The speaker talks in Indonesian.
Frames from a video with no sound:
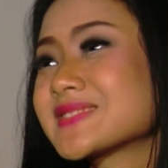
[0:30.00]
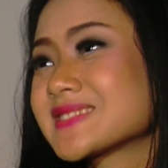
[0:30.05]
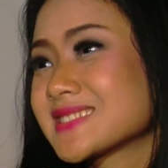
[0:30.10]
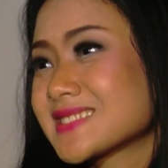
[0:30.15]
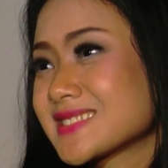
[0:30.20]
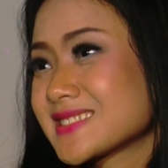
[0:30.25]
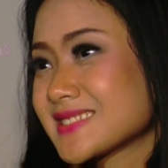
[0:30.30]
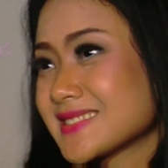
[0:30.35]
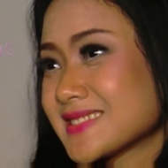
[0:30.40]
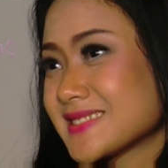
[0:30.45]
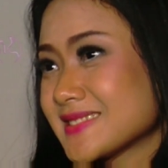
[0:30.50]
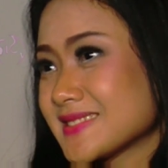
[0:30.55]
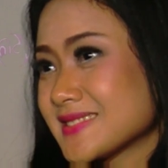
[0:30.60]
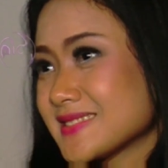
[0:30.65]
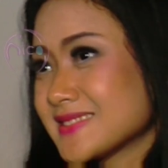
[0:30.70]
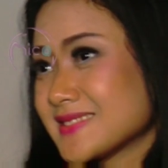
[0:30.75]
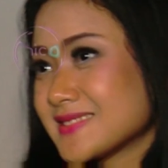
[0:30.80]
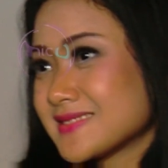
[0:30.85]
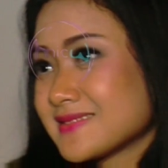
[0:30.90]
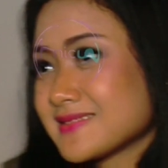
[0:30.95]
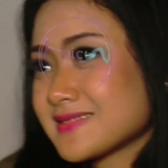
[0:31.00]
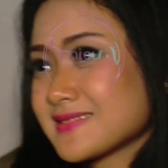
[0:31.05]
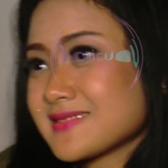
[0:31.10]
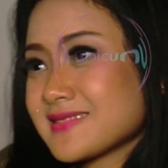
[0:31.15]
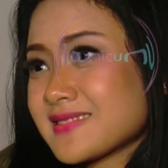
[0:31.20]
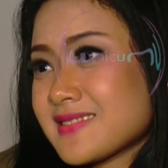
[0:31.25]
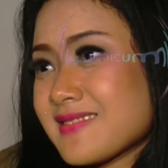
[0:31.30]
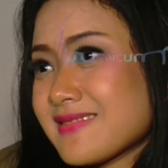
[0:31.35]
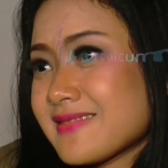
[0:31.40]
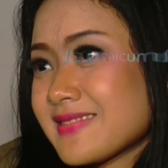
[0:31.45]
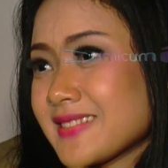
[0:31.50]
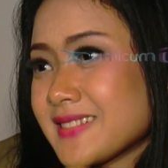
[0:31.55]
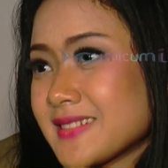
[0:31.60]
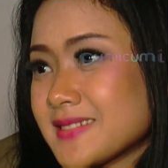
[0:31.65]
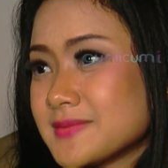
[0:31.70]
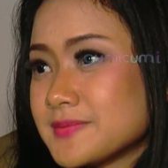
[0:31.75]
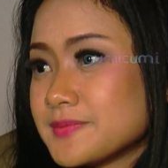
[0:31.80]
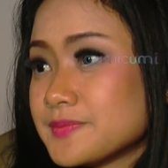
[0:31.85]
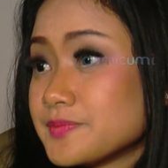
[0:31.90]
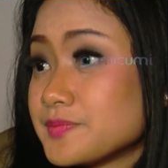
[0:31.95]
di hari ulang tahunnya yang
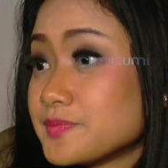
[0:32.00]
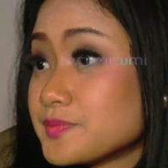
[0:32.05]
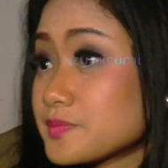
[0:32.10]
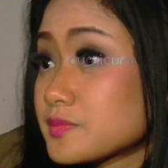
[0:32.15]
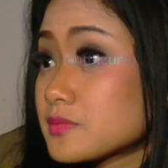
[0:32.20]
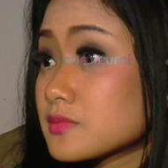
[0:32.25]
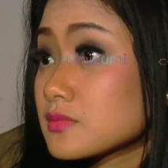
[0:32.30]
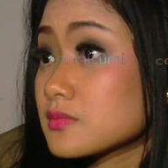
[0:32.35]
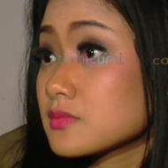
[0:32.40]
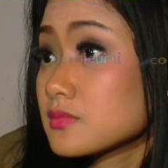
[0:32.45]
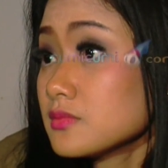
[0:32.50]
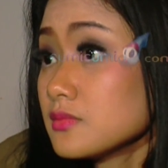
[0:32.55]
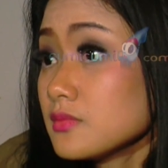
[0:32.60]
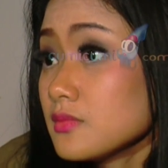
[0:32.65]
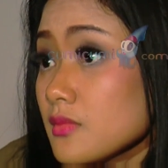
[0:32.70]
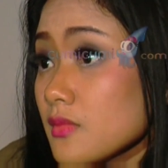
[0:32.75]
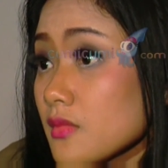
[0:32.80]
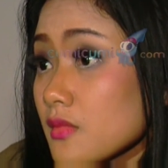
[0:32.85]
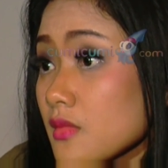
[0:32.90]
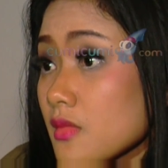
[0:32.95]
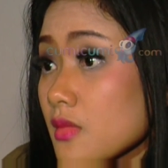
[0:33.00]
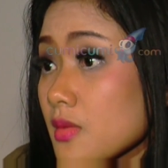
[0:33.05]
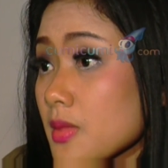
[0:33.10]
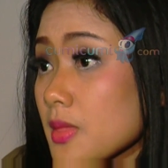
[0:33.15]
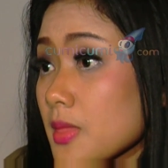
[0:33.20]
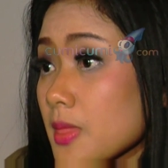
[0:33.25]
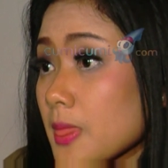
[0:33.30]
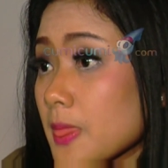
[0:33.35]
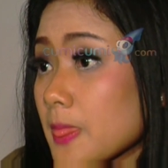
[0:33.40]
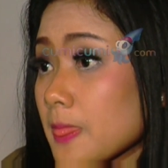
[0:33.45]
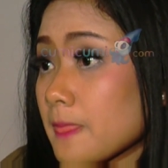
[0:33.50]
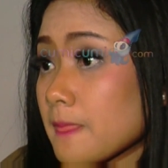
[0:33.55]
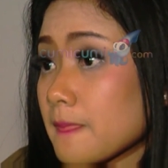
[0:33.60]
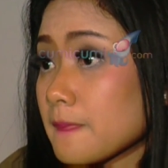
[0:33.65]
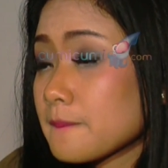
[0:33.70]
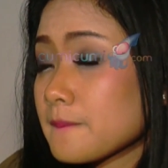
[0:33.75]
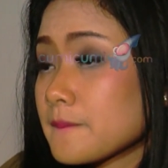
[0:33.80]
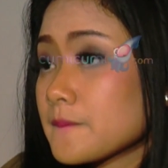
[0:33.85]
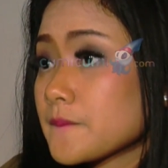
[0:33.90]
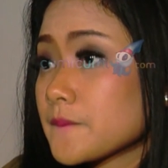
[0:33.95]
ke-22. Rencana menyanyi di
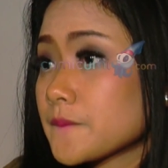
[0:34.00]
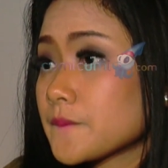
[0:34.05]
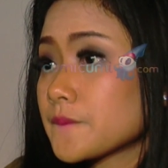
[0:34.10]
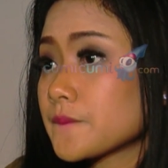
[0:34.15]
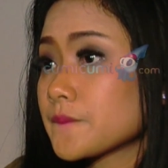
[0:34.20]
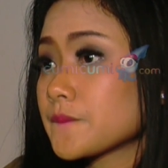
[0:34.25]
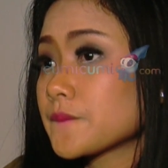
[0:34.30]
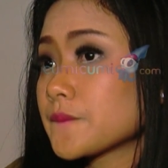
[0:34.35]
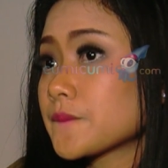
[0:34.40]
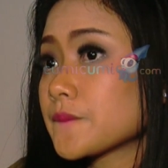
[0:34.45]
event Halo